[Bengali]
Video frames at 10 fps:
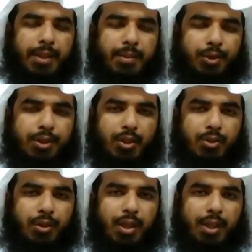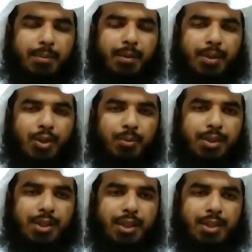এবং তারা অন্যায়ভাবে
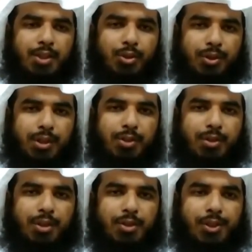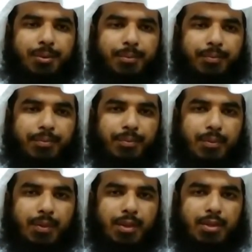নবীদেরকে যে হত্যা করেছে
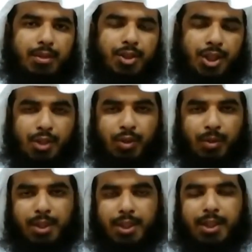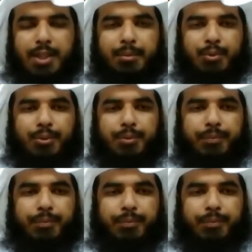সেটাও আমি লিখে রাখবো